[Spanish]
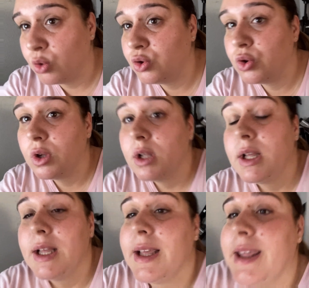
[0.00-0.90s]
a otro.
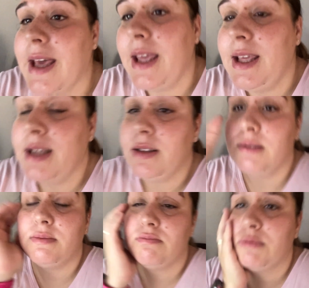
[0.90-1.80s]
Que
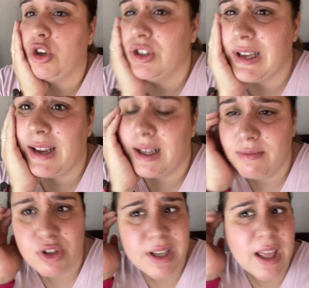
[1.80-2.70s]
hay cosas
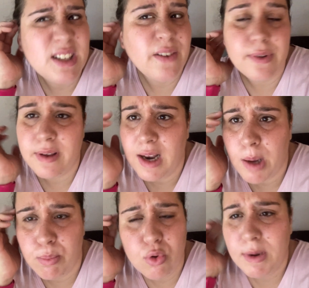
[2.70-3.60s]
gratis, no sé qué, si fiesta de la
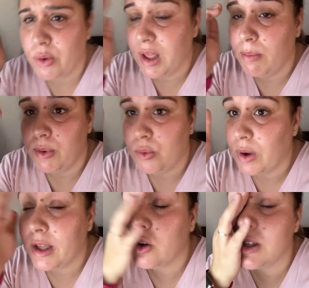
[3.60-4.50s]
espuma o qué, pero
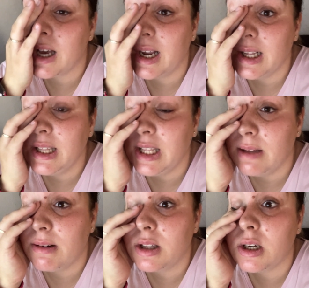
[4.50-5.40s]
hay cosas gratis y
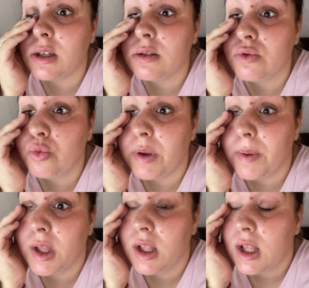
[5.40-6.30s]
va a estar súper
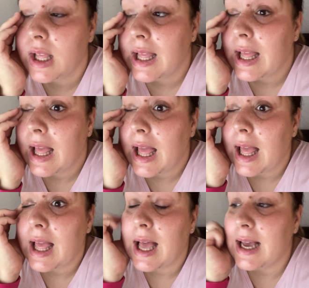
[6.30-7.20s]
bien.
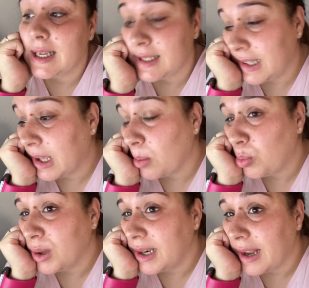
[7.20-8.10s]
Así que
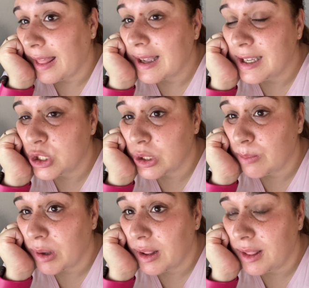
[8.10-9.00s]
pues nada, que os
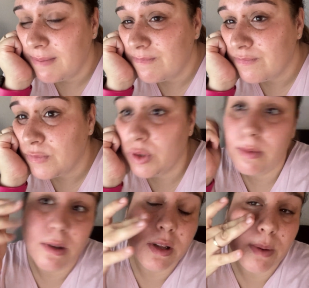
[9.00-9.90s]
vamos a hacer. Yo me
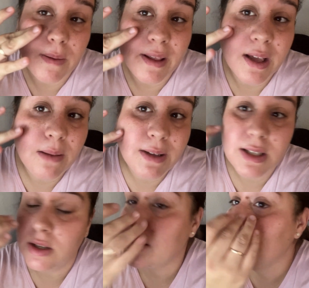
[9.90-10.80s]
levanto por la mañana, me he
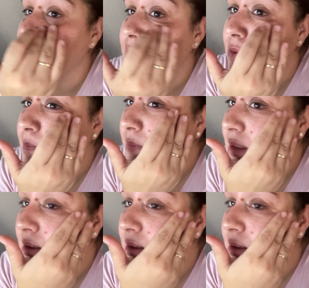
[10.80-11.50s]
echado el serum,